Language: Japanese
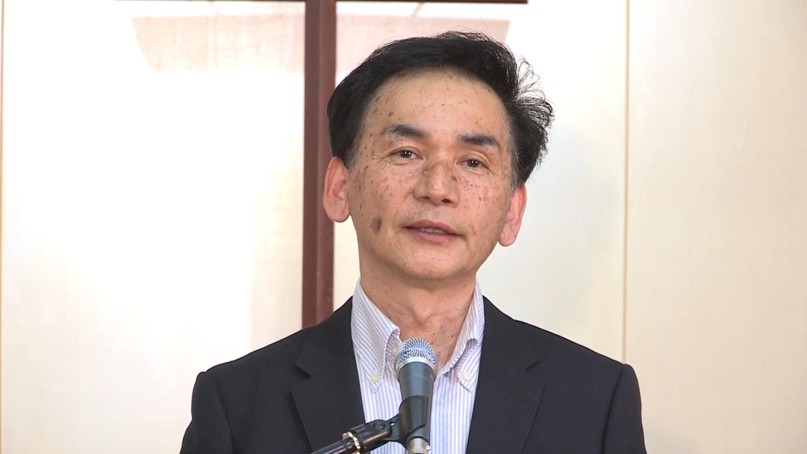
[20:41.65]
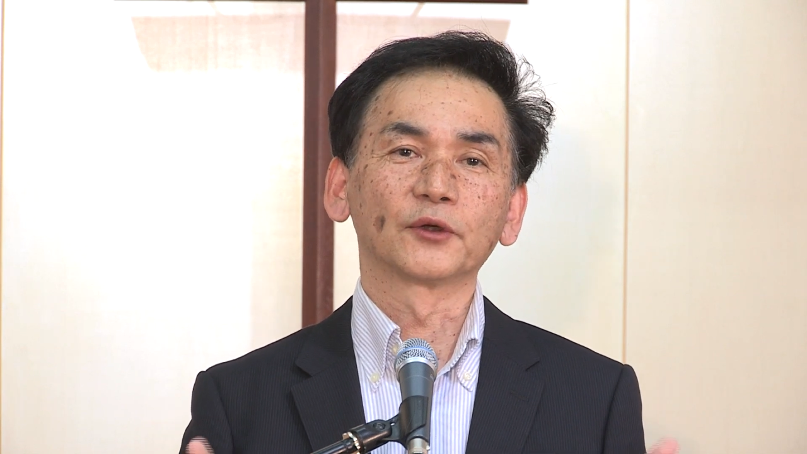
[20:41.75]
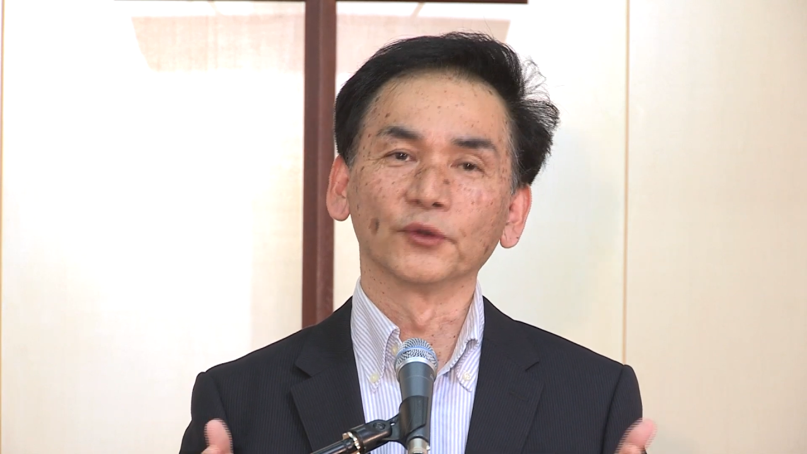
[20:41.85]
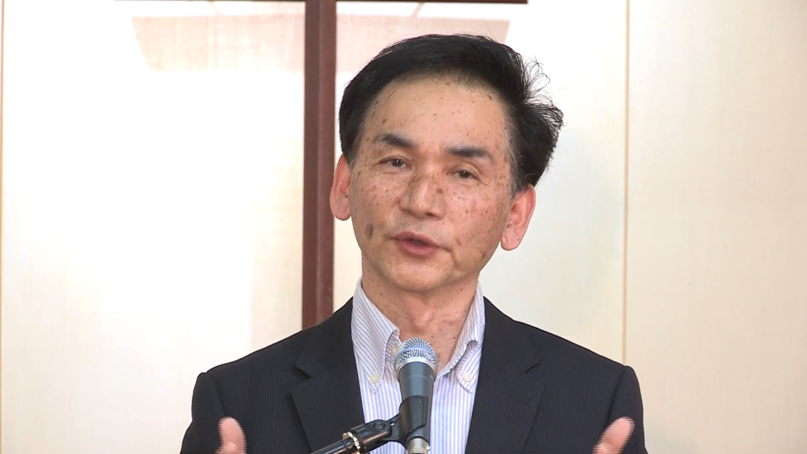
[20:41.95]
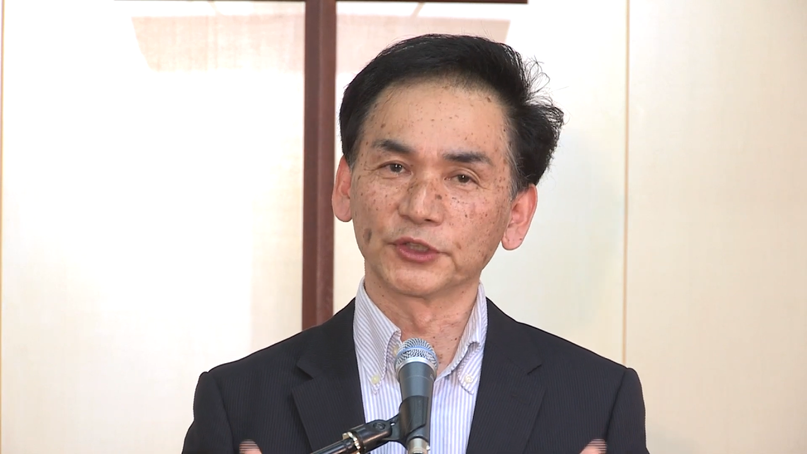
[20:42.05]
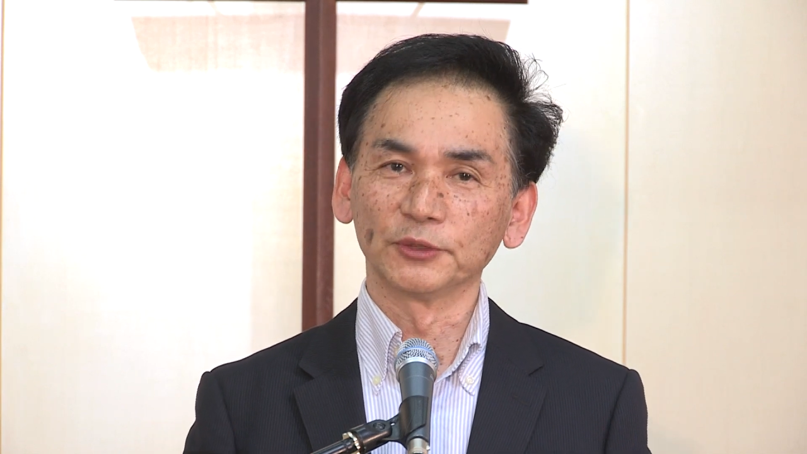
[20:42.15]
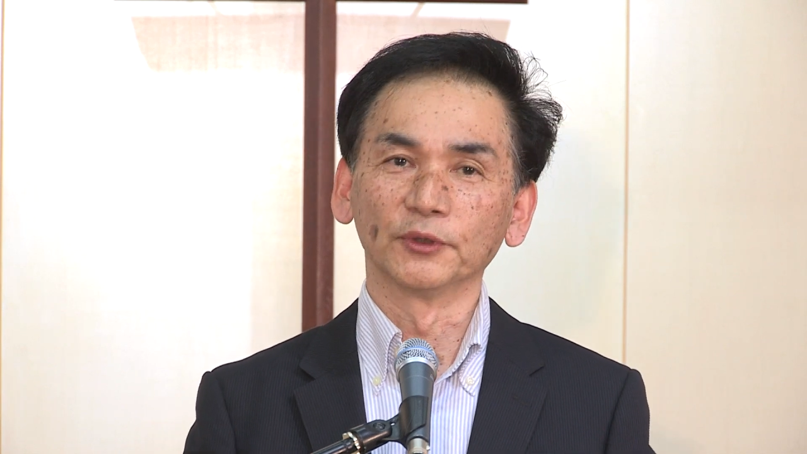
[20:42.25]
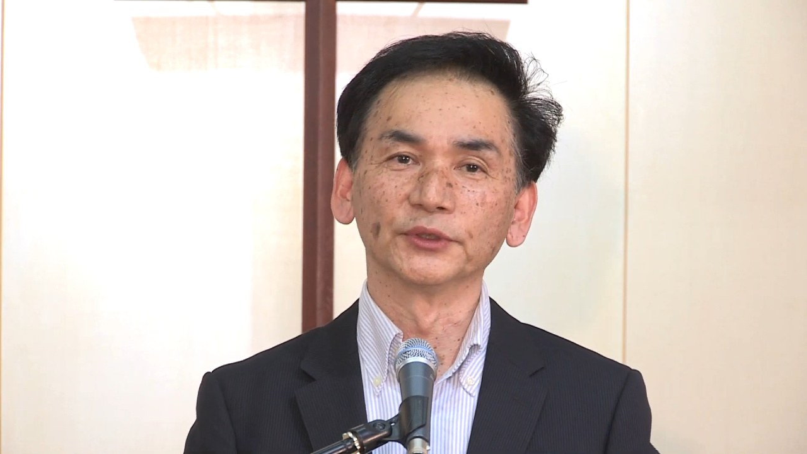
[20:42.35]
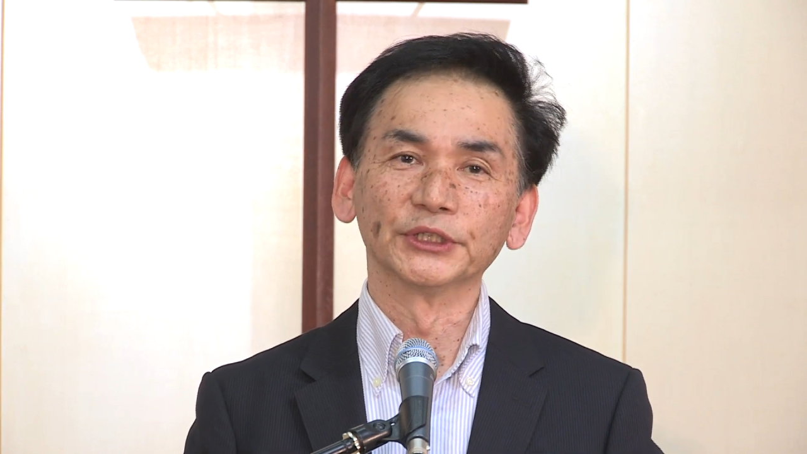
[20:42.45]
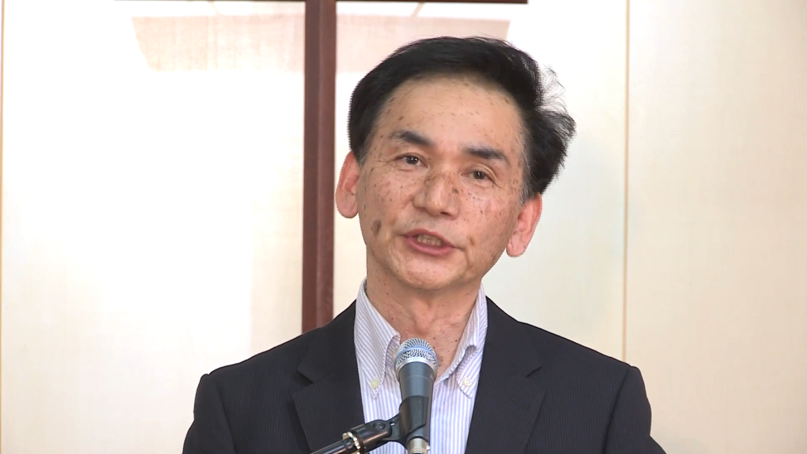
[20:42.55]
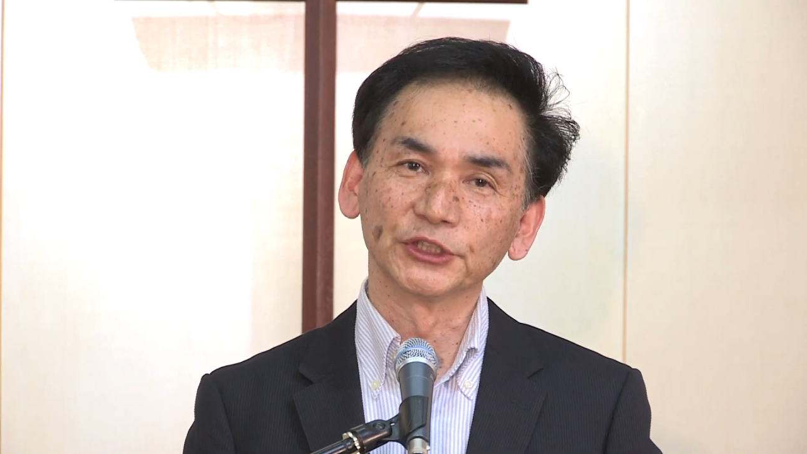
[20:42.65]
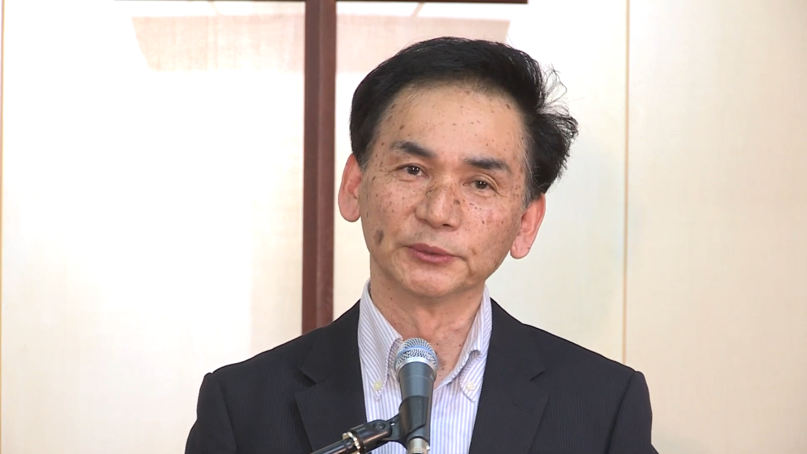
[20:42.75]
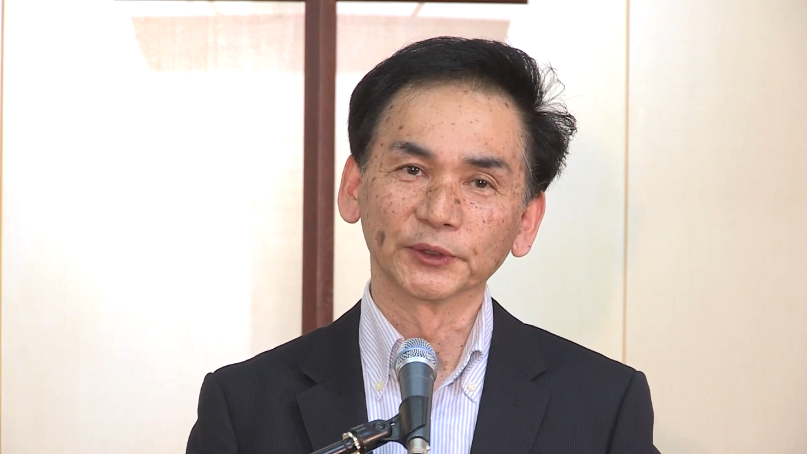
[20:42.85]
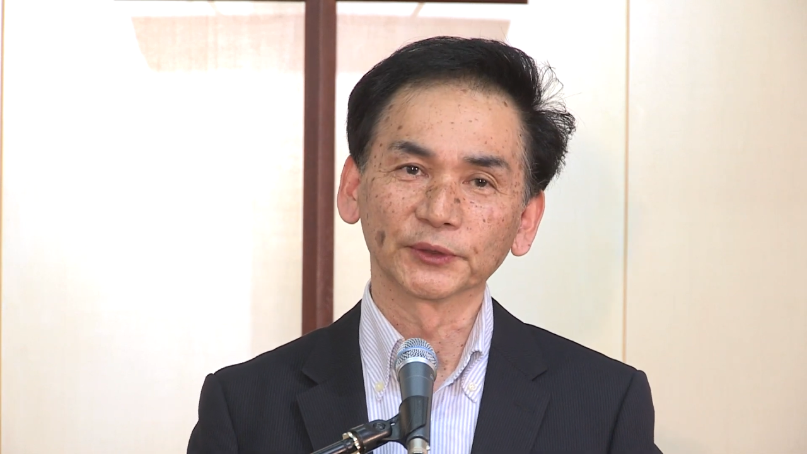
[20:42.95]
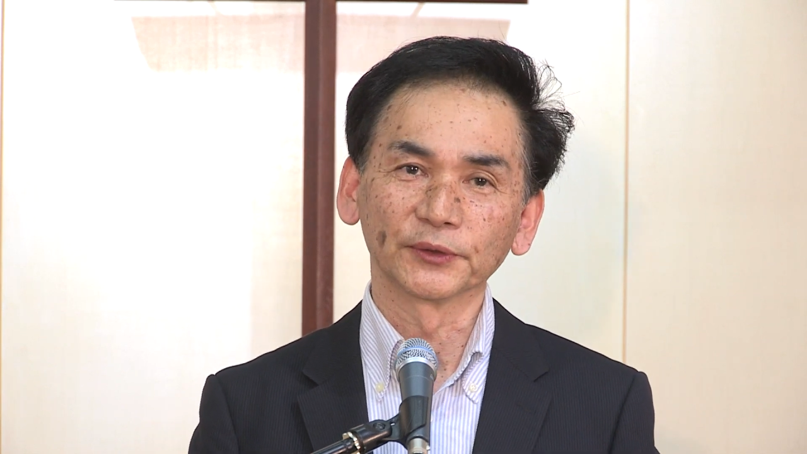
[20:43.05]
この希望に生きる
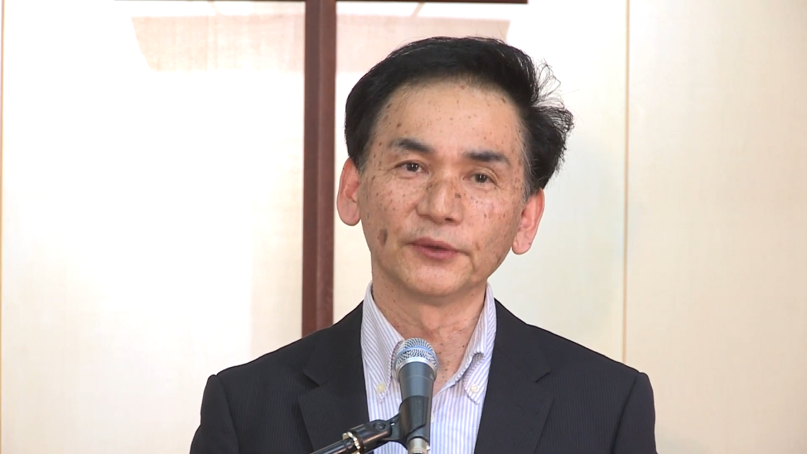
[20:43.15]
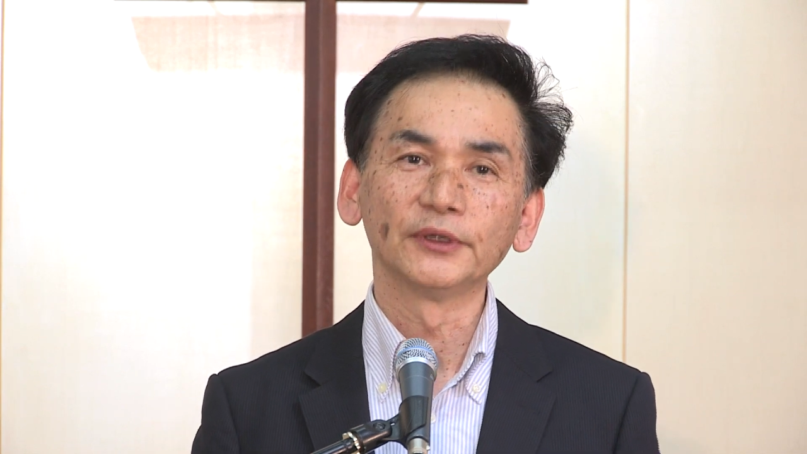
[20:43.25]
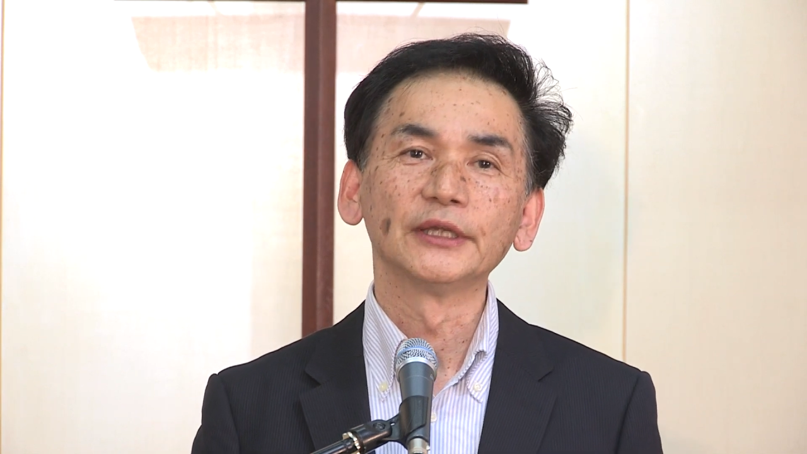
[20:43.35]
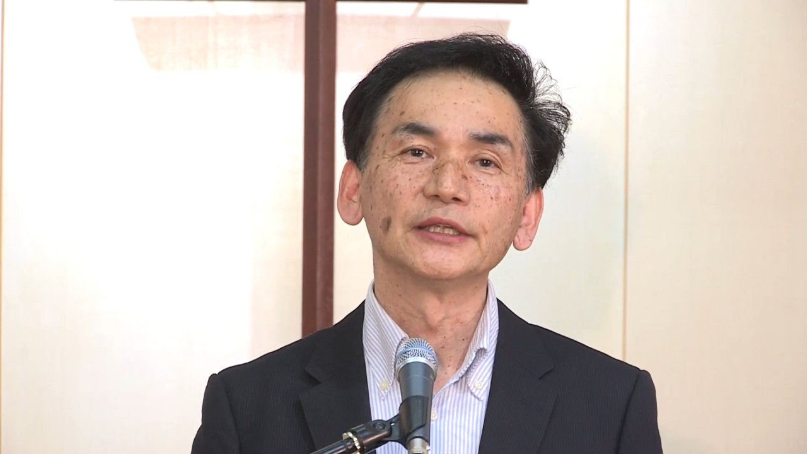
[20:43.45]
ものと